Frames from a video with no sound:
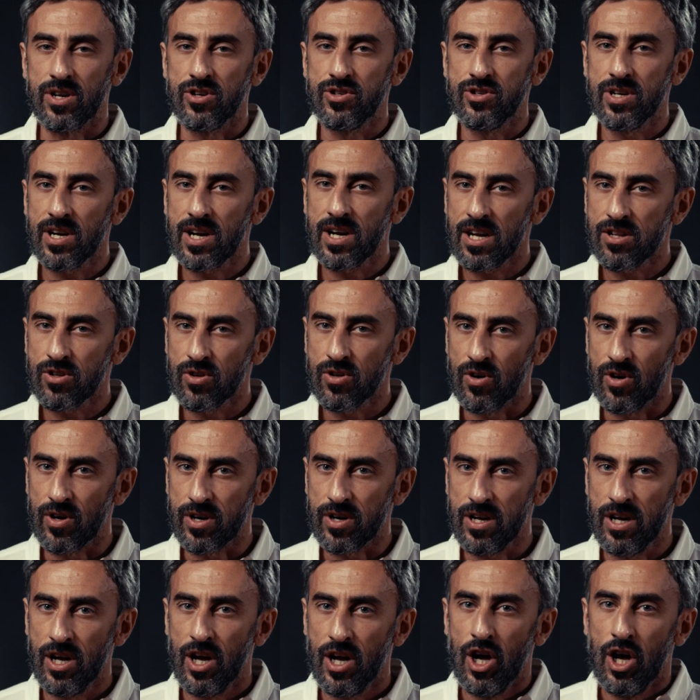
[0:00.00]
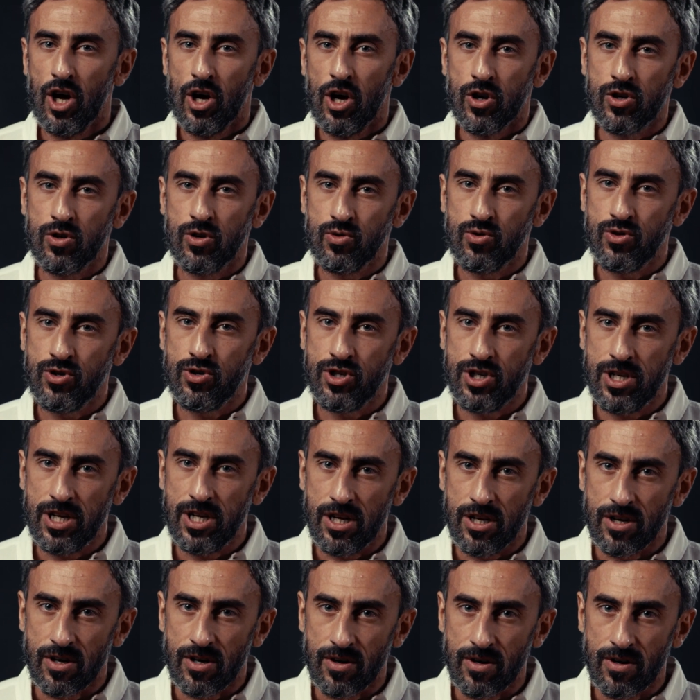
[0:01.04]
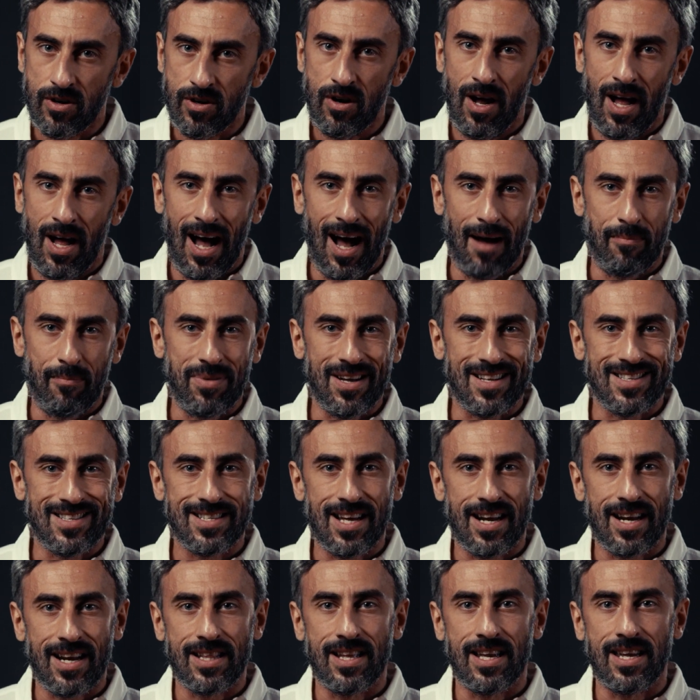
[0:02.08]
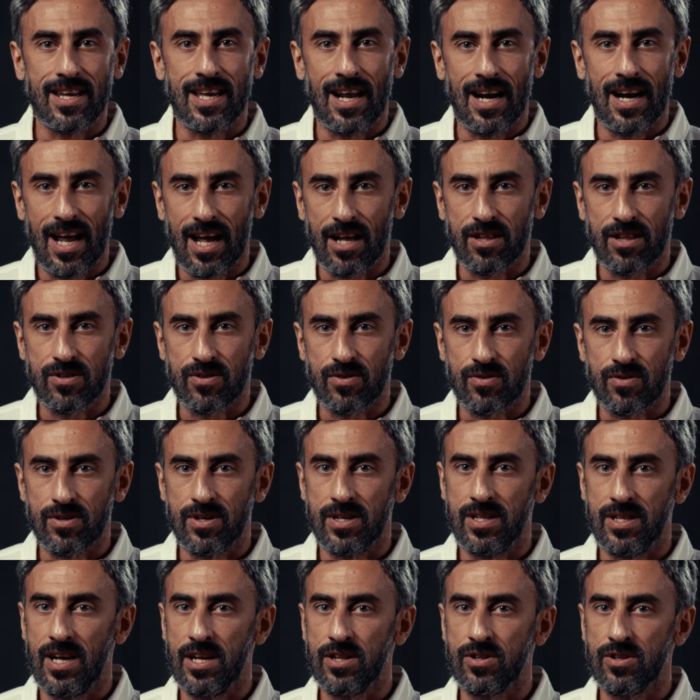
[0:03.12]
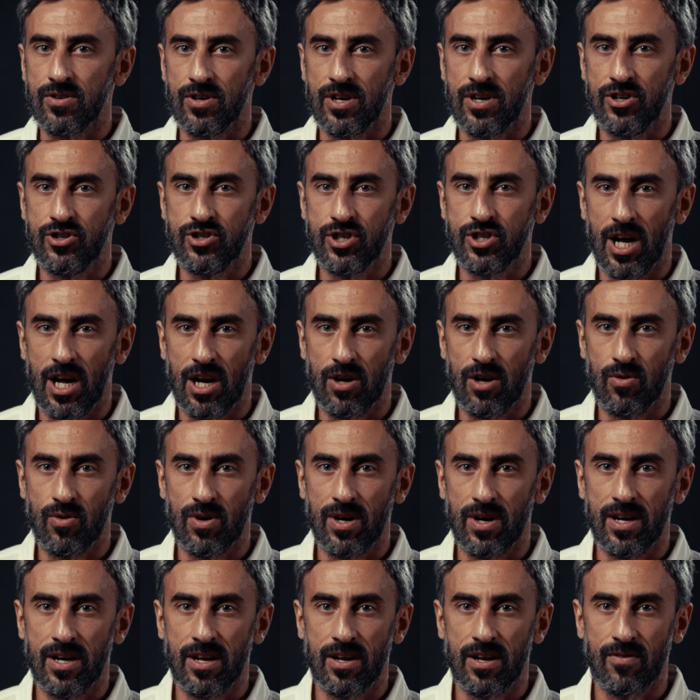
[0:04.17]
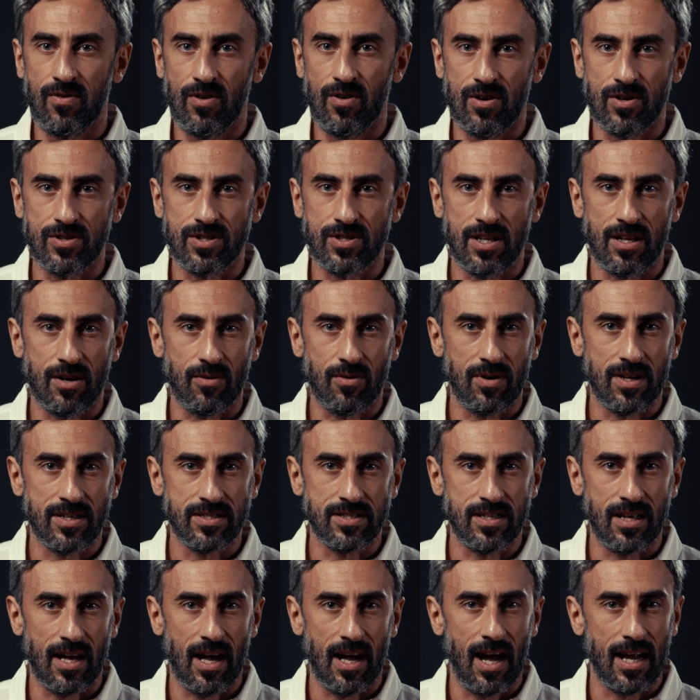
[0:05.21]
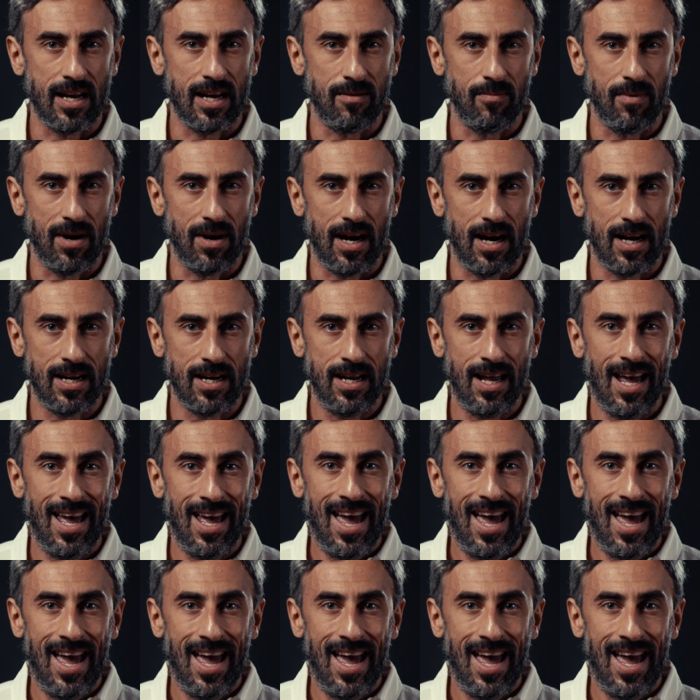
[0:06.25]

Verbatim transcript: ricercatori riuscirono a piazzare degli elettrodi dentro le cellule nervose di questi animali